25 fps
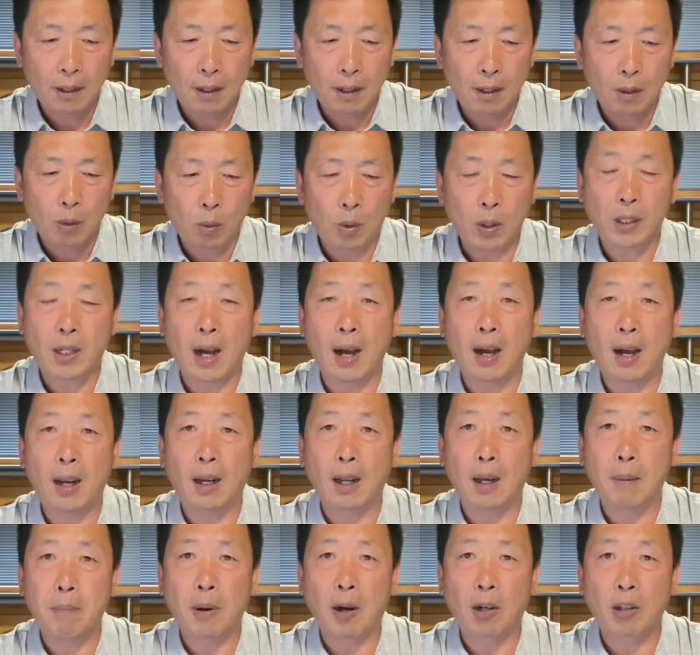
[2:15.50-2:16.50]
我看
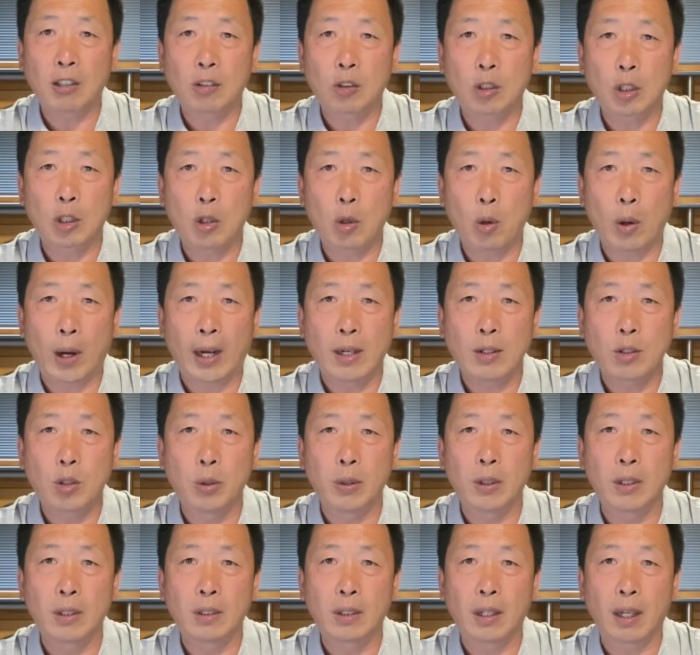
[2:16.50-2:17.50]
了鲍里斯·约翰
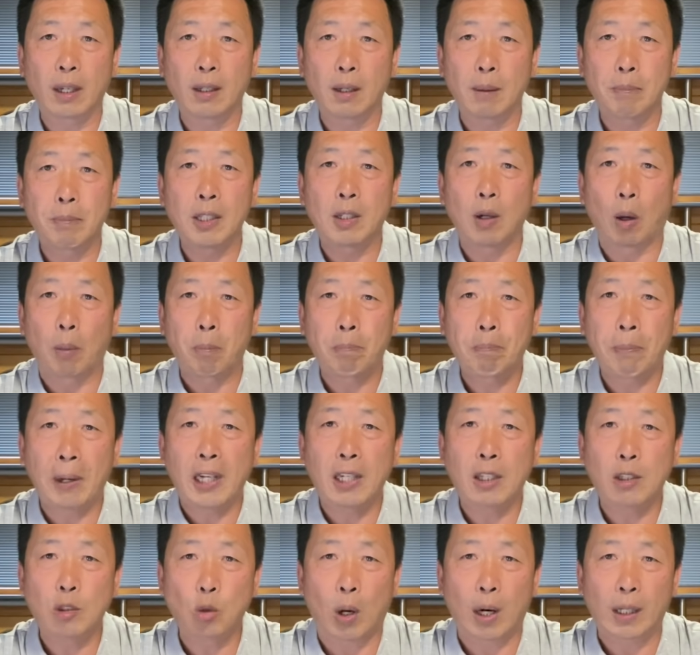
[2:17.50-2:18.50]
逊这个比较
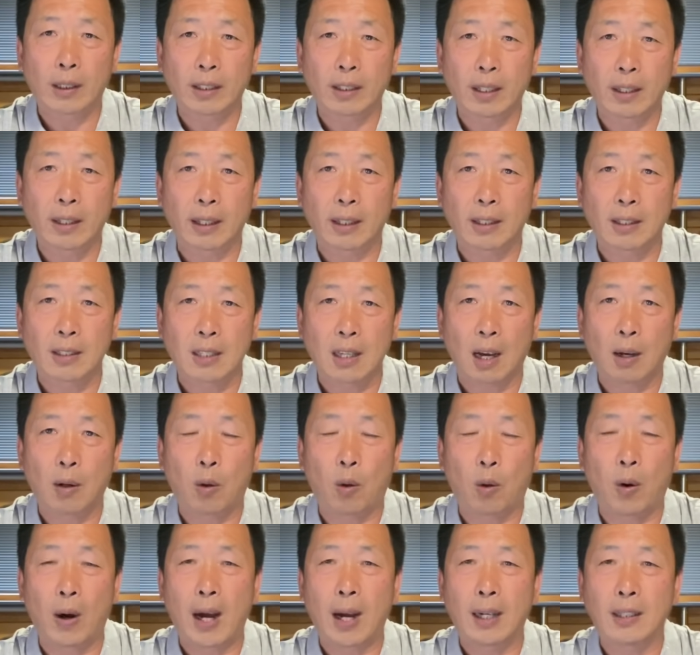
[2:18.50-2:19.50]
悲壮的这个讲
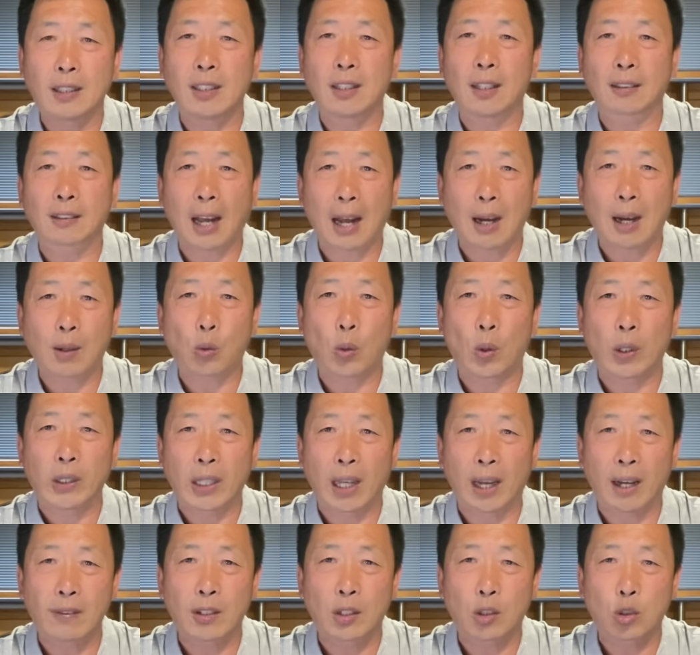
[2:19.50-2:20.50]
话，你想大过
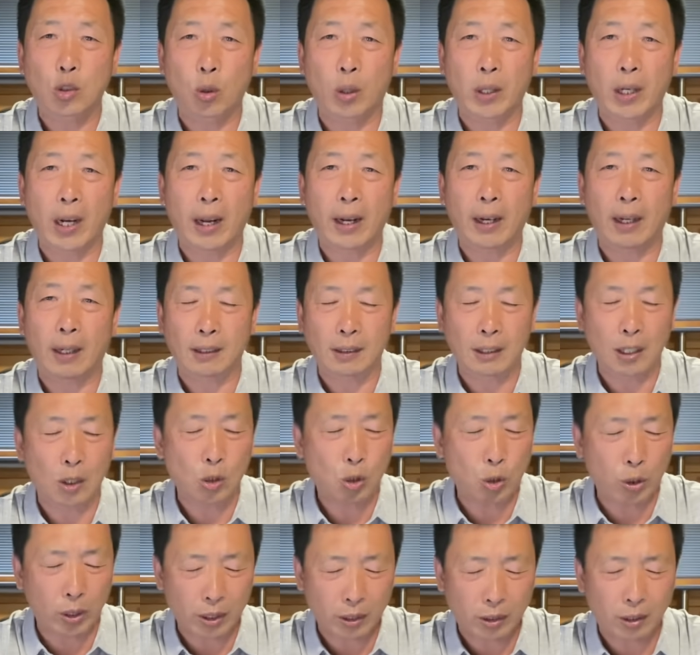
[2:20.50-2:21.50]
年的说这个，那
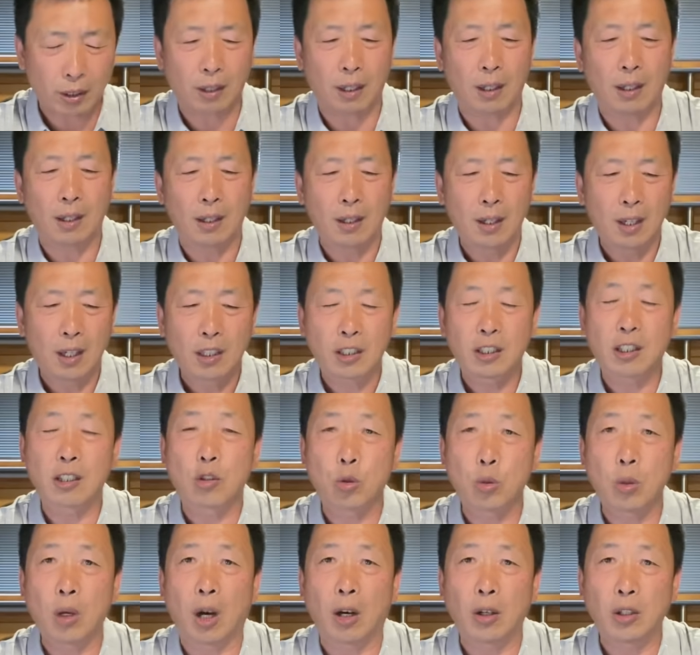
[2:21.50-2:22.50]
确实是
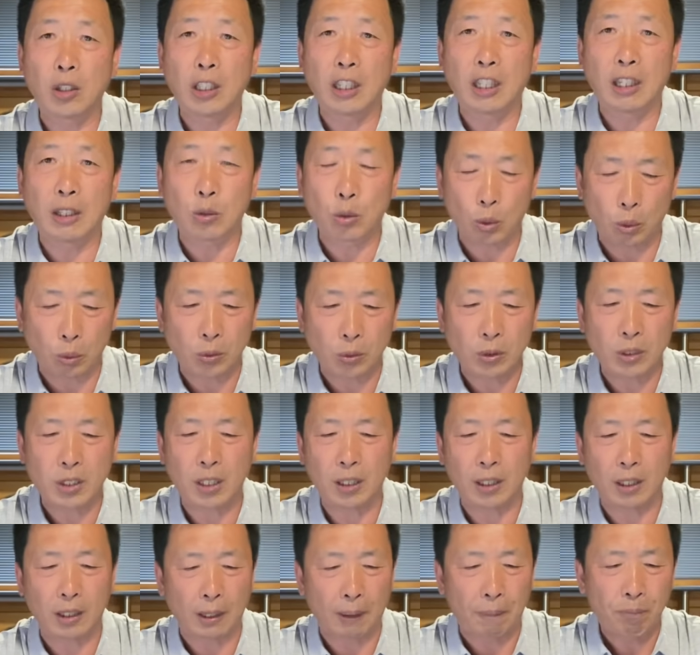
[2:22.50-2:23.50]
需要一定勇
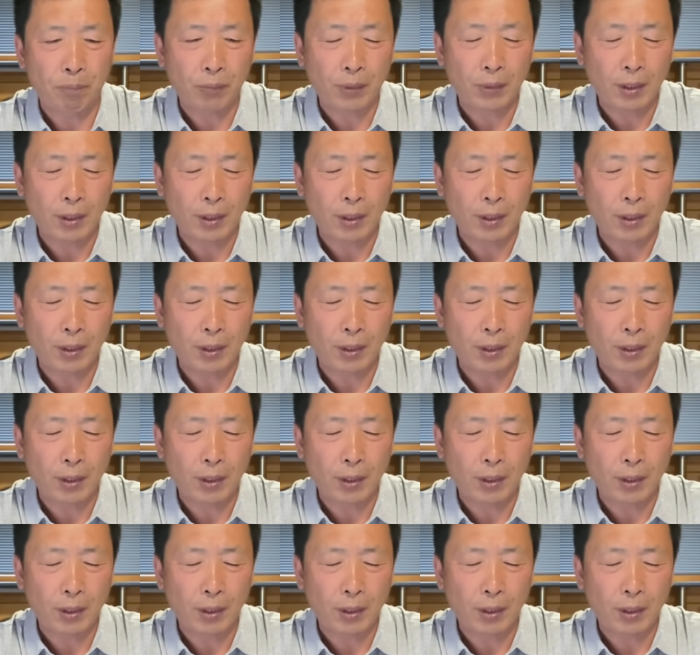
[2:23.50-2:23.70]
气的。